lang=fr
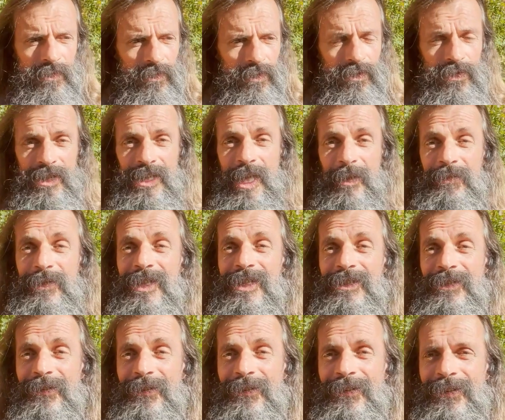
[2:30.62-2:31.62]
de sa
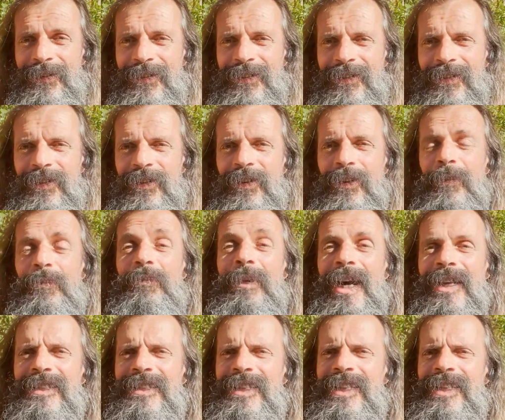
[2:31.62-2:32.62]
mise en,
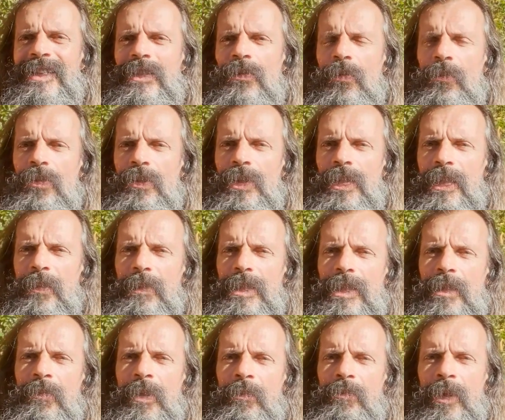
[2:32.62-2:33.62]
pratique, si on peut dire, mais
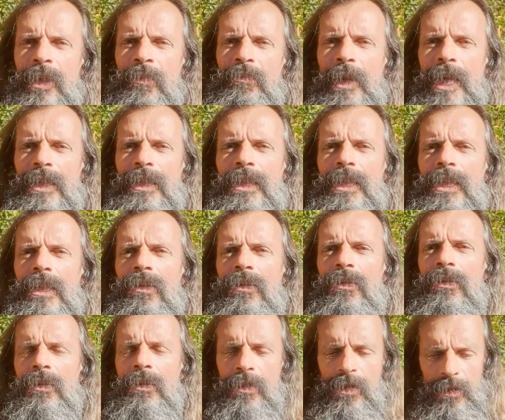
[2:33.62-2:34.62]
c'est même pas une pratique,
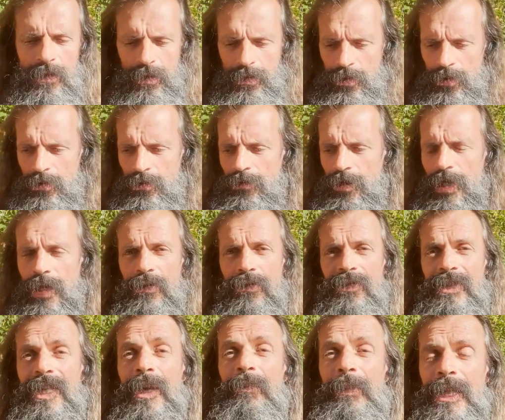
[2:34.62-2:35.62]
de, voilà, de
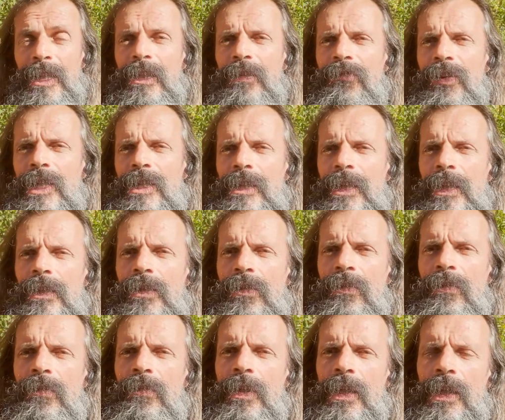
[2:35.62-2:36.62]
sa
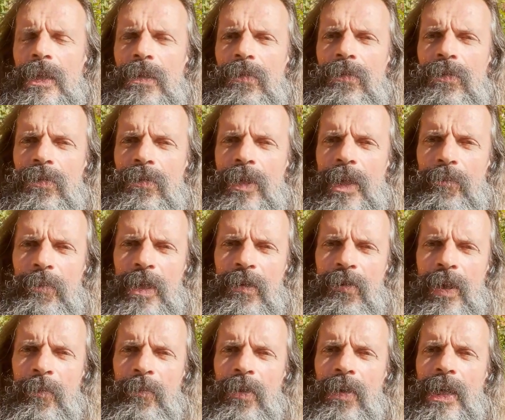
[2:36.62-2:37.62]
manifestation, hein, de ce qu'on appelle
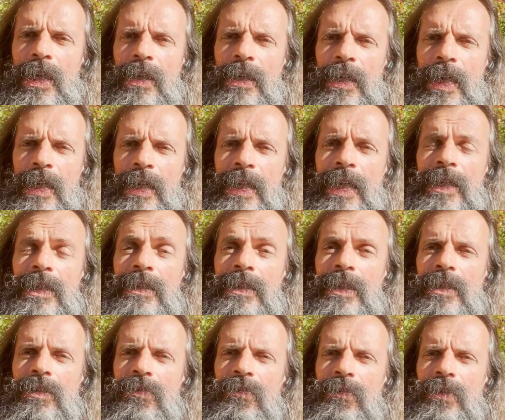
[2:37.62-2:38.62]
vraiment la,
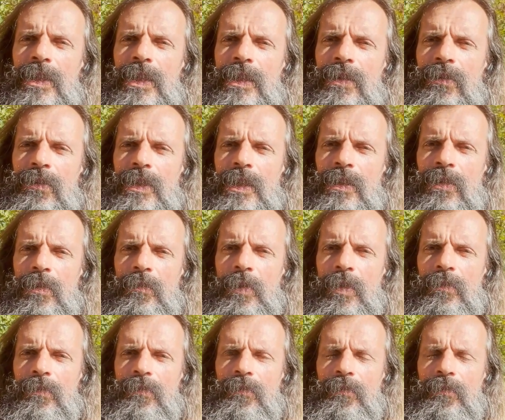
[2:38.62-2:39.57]
réalisation de ses enseignements.